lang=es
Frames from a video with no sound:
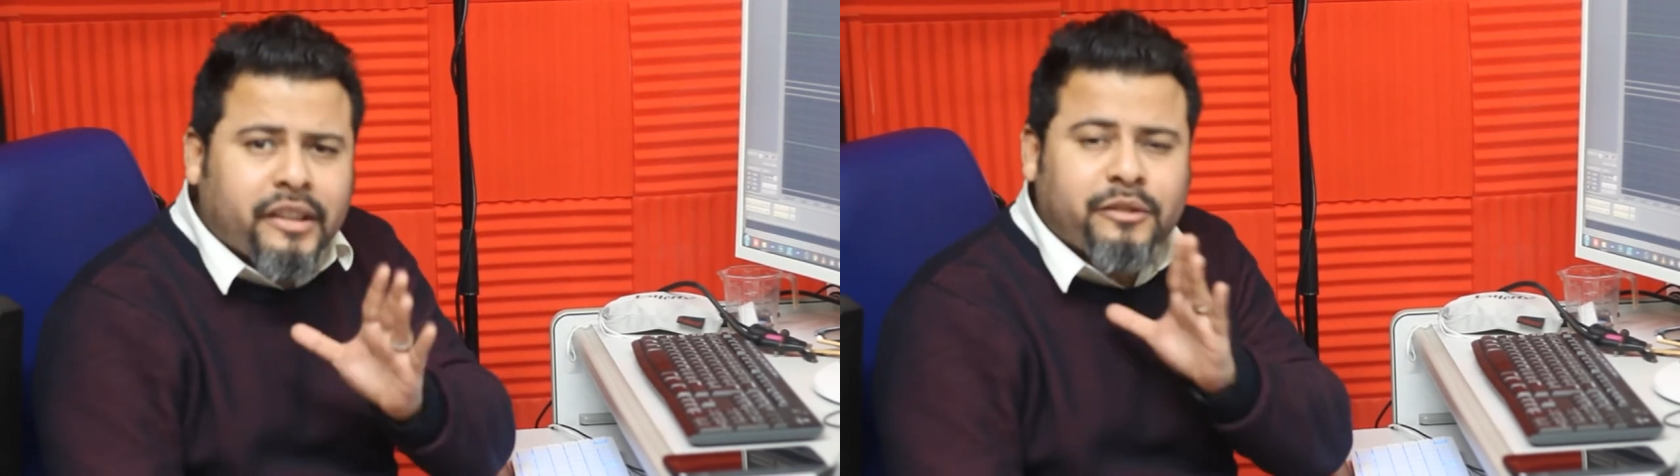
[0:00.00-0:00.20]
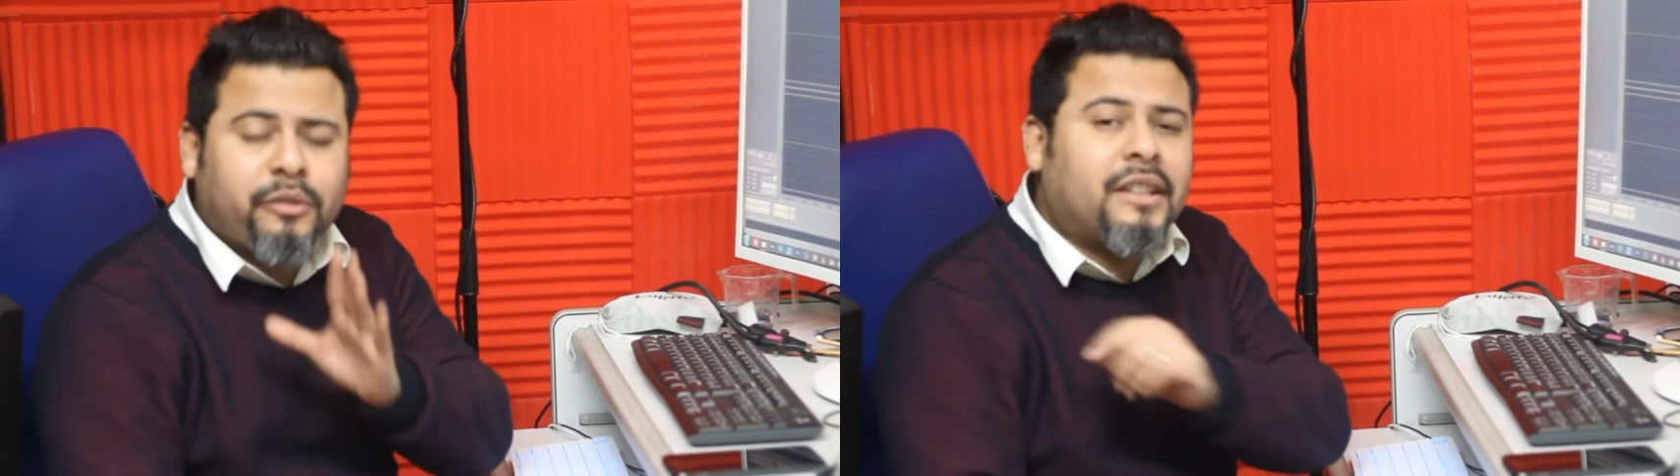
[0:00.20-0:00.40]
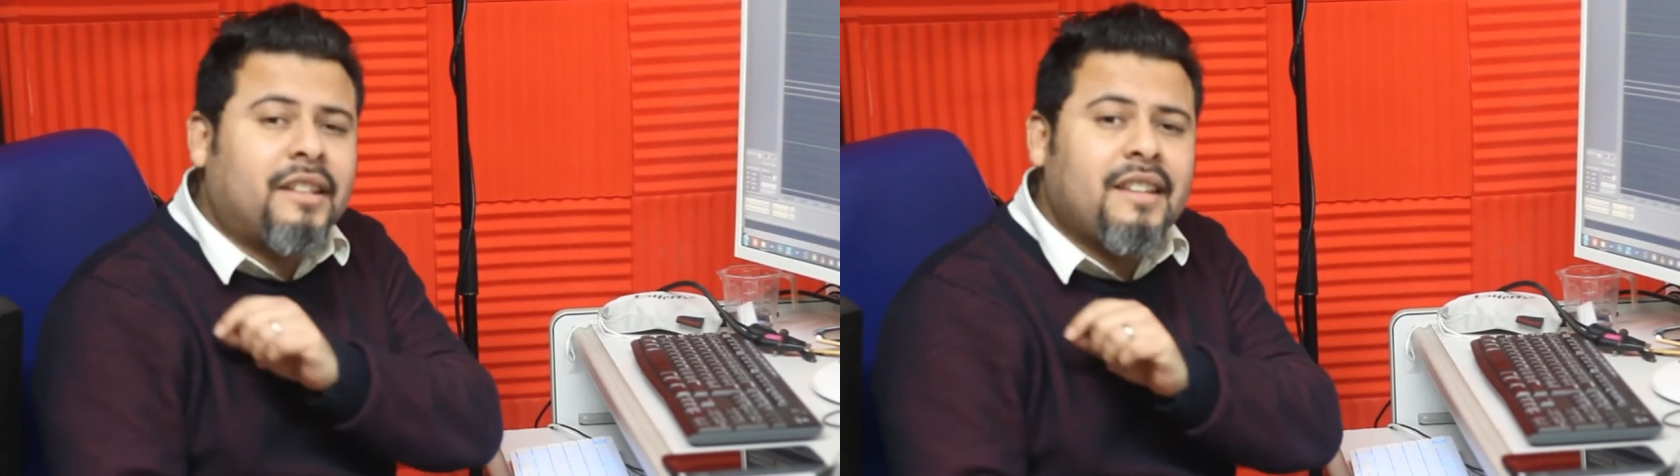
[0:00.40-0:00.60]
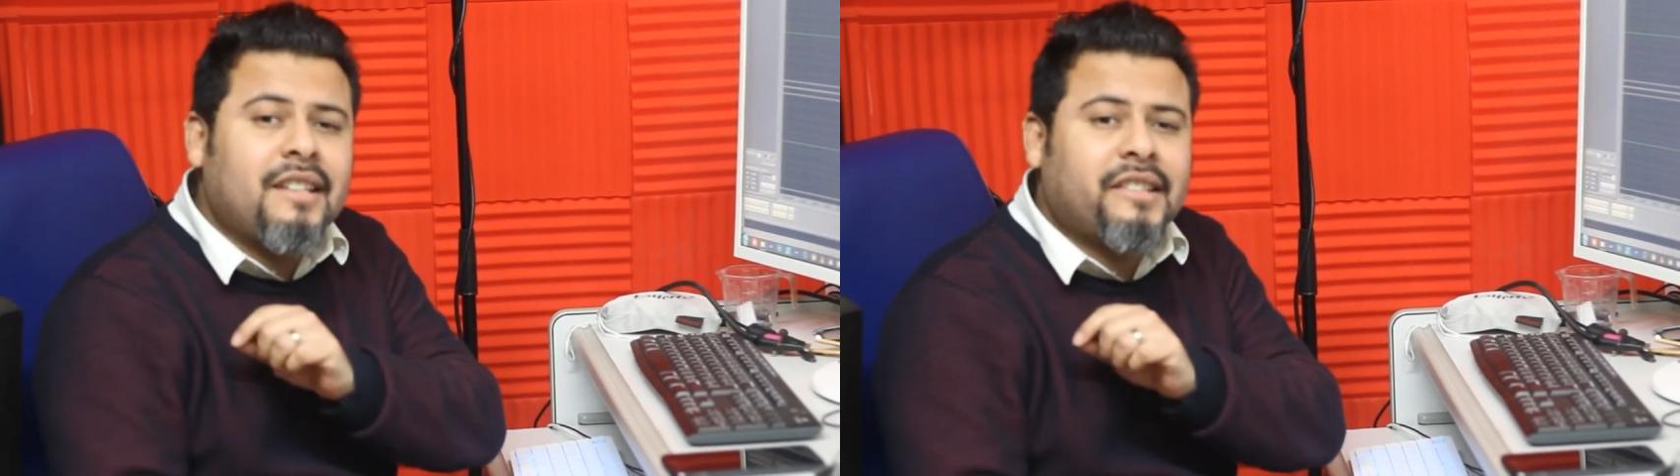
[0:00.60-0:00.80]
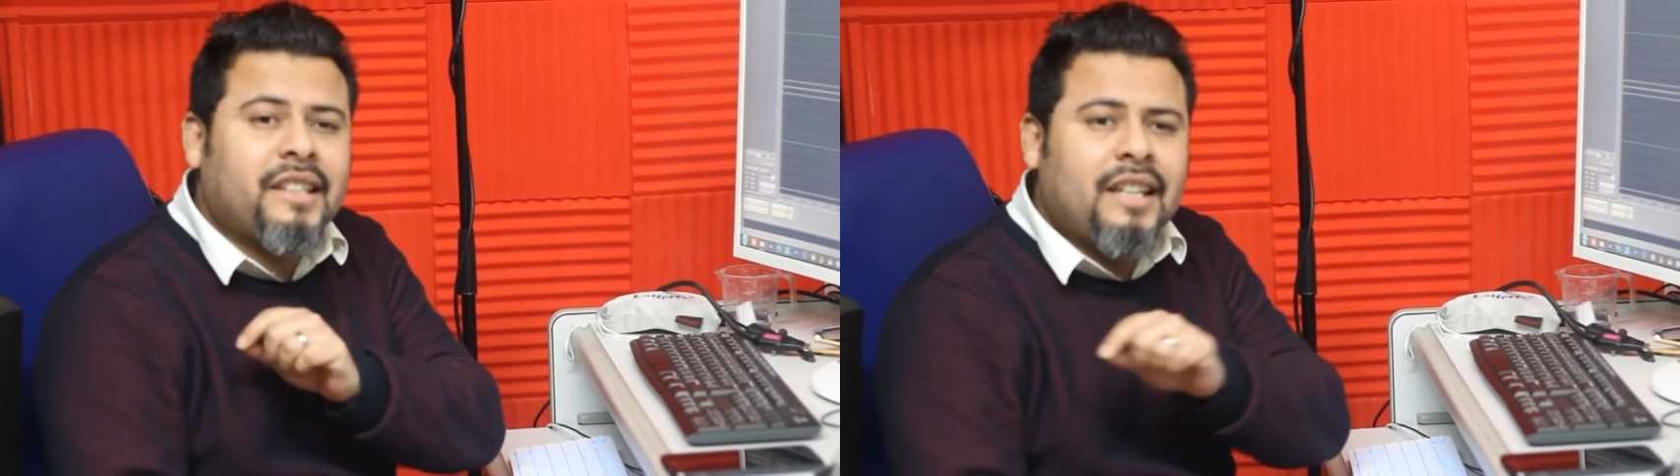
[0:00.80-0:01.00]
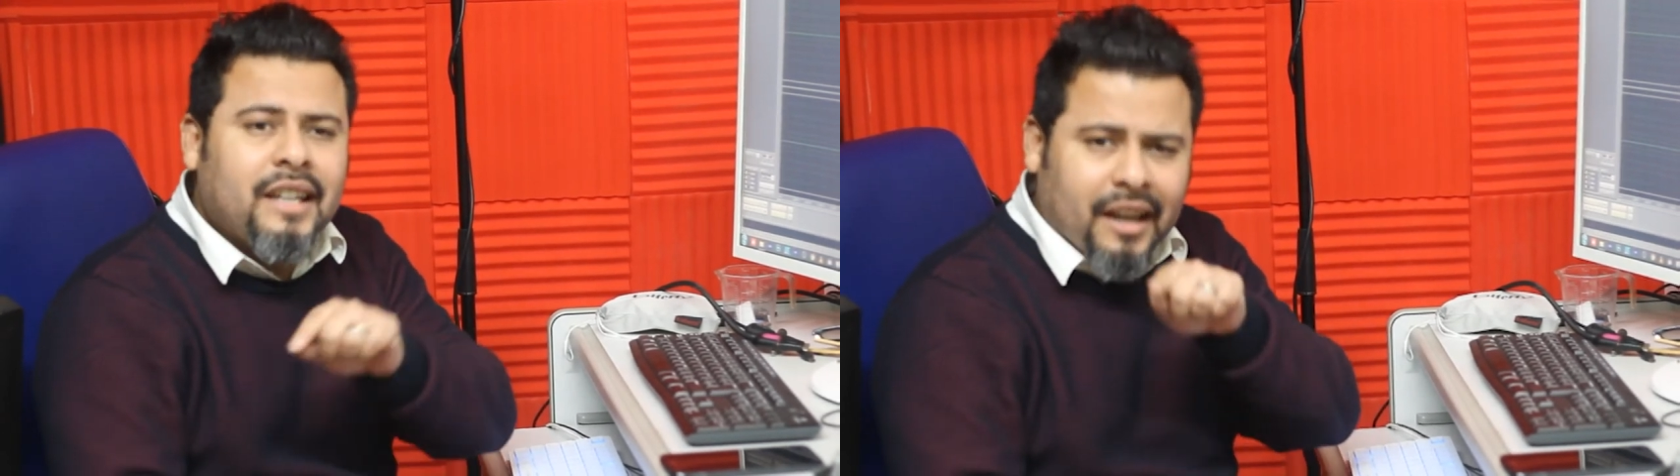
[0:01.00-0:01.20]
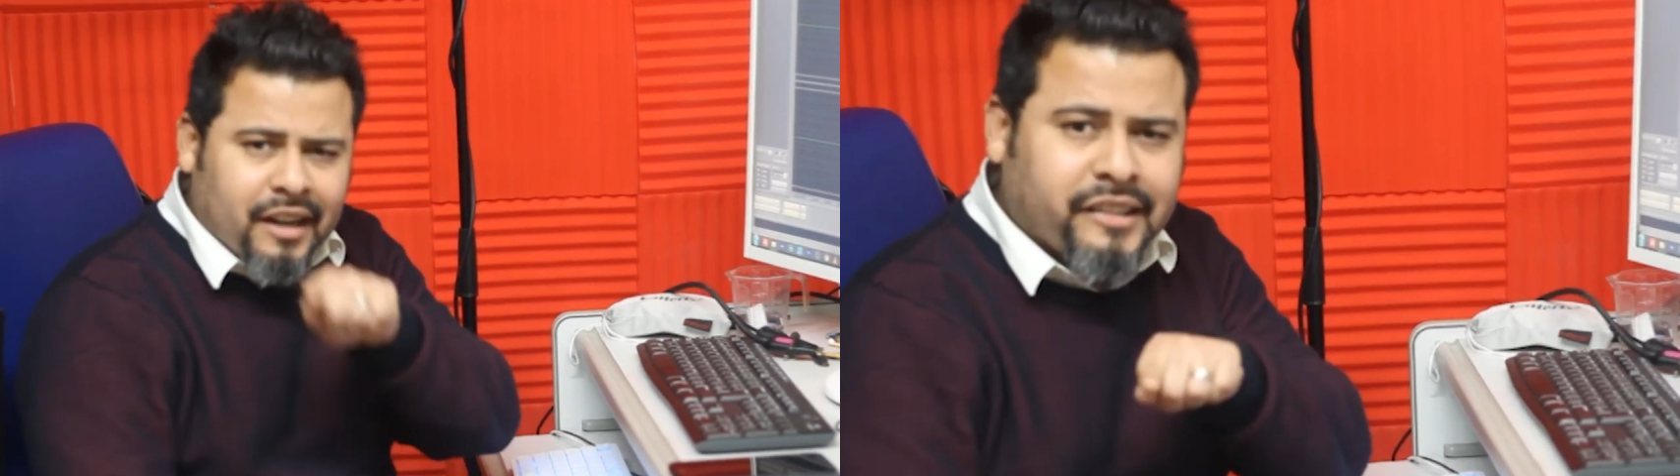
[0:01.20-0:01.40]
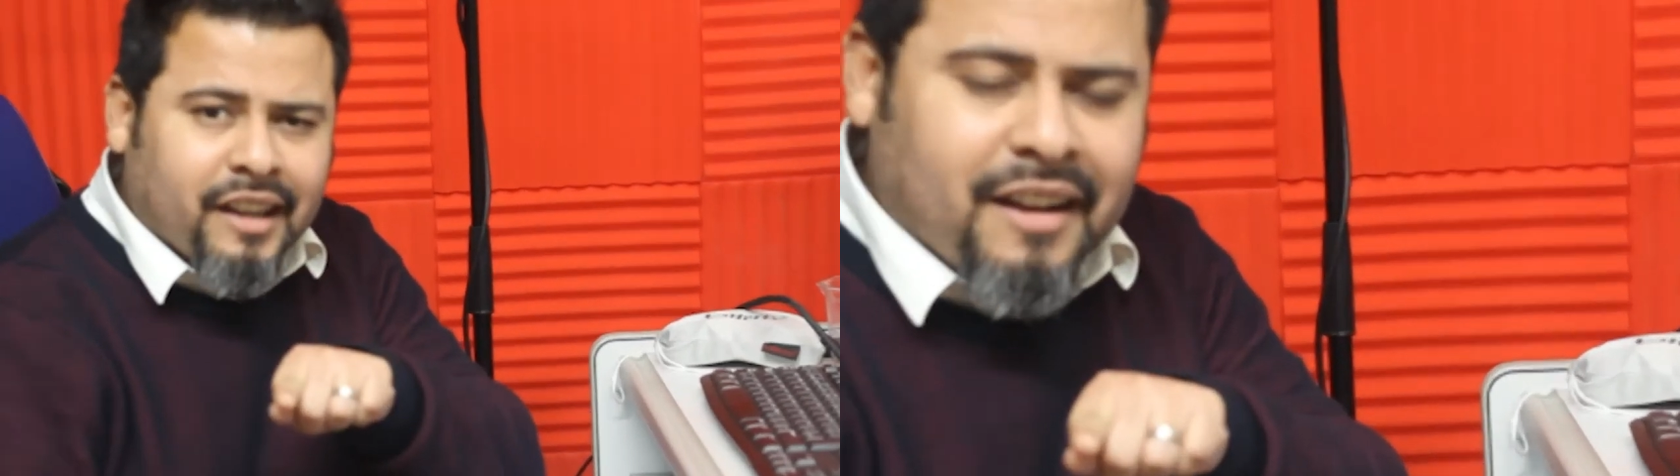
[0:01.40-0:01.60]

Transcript: estos detalles en este